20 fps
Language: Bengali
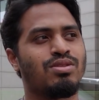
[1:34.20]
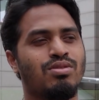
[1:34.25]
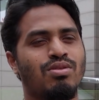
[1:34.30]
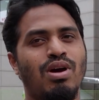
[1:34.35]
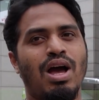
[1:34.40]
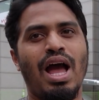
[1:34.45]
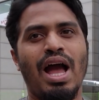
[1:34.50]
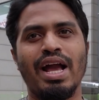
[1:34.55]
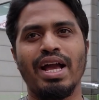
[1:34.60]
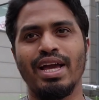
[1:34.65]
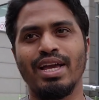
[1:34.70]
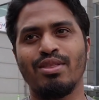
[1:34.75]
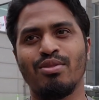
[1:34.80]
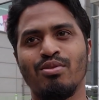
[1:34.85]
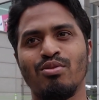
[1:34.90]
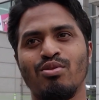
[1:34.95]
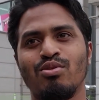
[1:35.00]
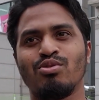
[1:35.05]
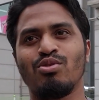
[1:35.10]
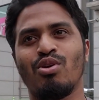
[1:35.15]
তো আগে
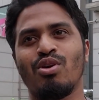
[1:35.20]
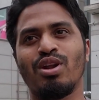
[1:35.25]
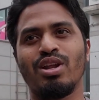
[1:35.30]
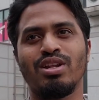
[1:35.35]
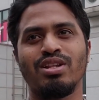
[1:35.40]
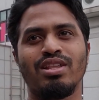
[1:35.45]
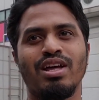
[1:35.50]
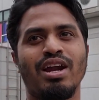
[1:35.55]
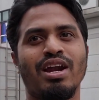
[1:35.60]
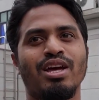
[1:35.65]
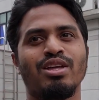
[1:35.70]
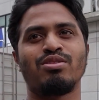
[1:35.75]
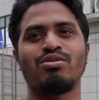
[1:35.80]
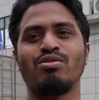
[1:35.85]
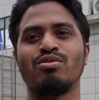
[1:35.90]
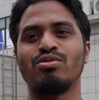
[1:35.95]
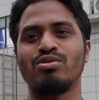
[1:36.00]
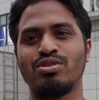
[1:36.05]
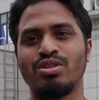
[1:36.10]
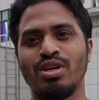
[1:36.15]
তো ধরেন দাঁড়াইতো
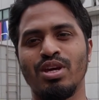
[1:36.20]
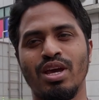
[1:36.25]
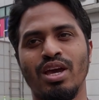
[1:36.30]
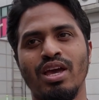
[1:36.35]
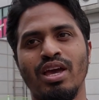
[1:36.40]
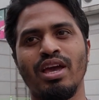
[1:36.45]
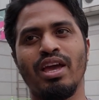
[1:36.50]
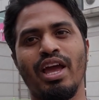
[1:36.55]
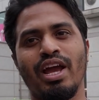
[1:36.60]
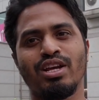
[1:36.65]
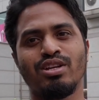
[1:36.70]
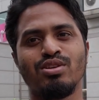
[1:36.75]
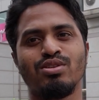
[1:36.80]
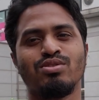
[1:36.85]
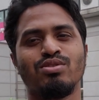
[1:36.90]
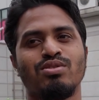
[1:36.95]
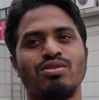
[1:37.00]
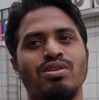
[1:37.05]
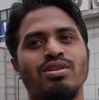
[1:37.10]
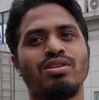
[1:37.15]
হচ্ছে একশো
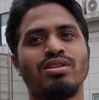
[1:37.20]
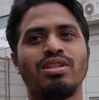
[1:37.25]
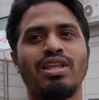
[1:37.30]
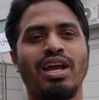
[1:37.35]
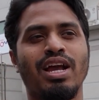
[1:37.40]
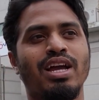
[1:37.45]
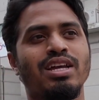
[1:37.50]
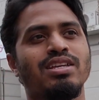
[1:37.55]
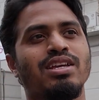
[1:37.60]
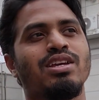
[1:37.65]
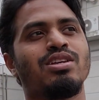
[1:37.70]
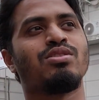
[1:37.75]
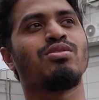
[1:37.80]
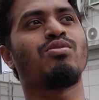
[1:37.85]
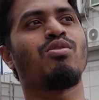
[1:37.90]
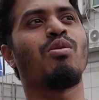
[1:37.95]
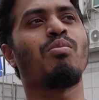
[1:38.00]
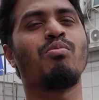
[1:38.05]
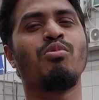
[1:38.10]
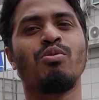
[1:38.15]
জন দেখা যাইতো
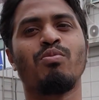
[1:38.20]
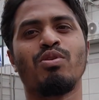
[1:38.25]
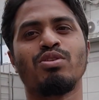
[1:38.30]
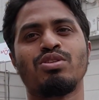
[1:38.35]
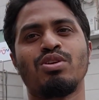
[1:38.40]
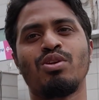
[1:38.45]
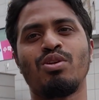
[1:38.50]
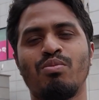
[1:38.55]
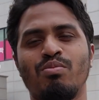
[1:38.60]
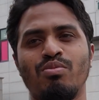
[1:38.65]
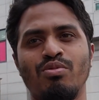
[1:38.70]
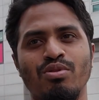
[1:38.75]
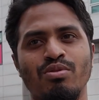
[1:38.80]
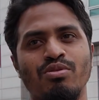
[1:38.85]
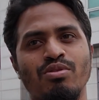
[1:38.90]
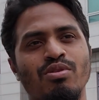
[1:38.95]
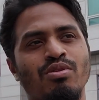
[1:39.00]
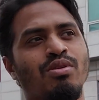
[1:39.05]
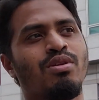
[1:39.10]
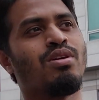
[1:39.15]
নব্বই পঁচানব্বই
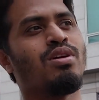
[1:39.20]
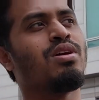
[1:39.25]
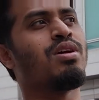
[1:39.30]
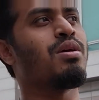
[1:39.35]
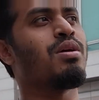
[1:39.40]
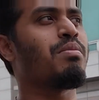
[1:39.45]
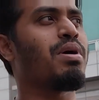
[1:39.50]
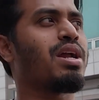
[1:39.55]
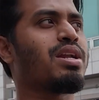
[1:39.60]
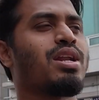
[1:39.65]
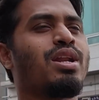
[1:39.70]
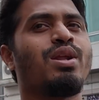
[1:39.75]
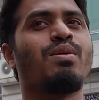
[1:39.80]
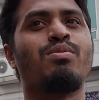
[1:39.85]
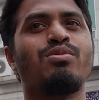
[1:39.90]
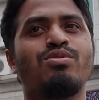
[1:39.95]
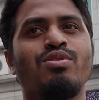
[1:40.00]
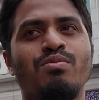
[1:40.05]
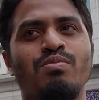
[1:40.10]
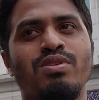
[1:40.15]
জন বা
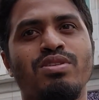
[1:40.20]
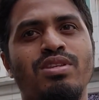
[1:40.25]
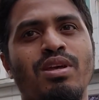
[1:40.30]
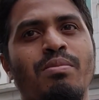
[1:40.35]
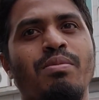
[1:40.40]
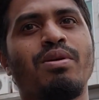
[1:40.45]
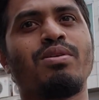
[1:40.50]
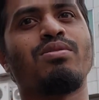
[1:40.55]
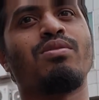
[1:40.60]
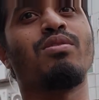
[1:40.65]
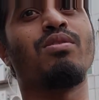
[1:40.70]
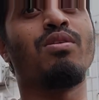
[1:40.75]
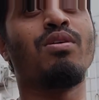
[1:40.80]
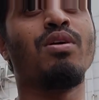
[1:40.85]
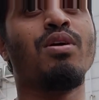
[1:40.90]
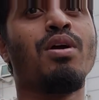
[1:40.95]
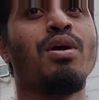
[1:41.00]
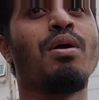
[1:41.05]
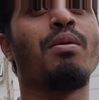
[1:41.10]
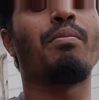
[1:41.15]
আটানব্বই জন ভিসা পাইতো
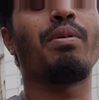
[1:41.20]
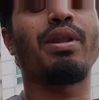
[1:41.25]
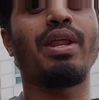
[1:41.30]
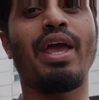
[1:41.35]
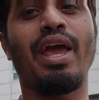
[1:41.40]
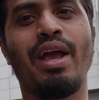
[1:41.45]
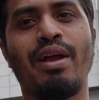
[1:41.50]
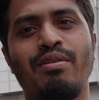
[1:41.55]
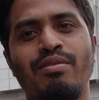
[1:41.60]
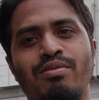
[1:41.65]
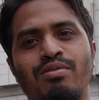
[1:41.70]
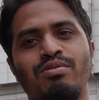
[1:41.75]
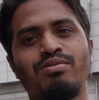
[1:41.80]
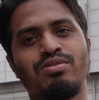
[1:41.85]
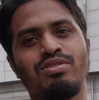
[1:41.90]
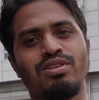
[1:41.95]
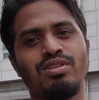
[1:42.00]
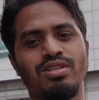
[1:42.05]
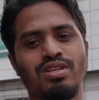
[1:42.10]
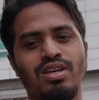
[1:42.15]
বাট এখন
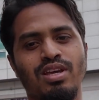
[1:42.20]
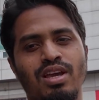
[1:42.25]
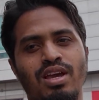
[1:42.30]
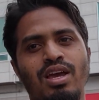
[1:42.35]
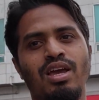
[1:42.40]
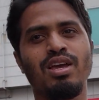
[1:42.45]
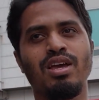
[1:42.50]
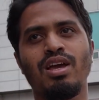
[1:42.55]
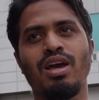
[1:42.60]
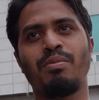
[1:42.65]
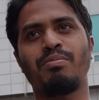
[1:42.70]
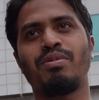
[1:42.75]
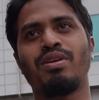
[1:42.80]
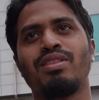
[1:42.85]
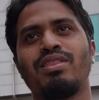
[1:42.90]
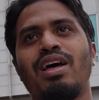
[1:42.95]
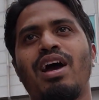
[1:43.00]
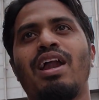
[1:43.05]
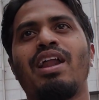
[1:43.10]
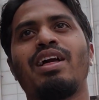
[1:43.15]
হচ্ছে যে আপনার
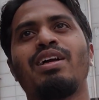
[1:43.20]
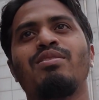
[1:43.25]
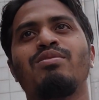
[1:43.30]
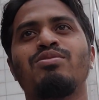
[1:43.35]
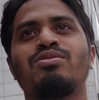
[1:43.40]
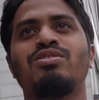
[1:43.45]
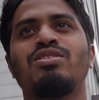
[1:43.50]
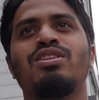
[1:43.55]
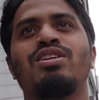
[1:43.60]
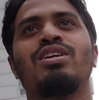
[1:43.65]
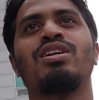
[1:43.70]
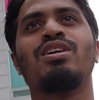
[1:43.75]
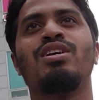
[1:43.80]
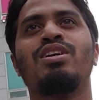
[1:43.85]
দাঁড়ায় হচ্ছে